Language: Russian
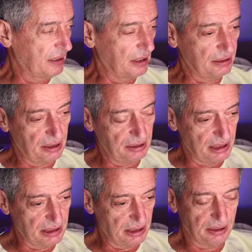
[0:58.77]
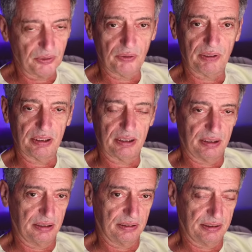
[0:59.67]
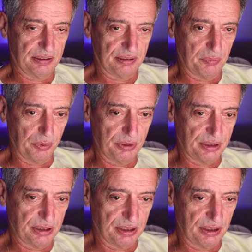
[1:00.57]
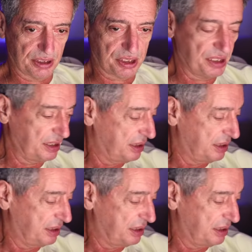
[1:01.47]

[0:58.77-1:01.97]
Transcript: Это одна из заготовок э, Стамбульские соглашения,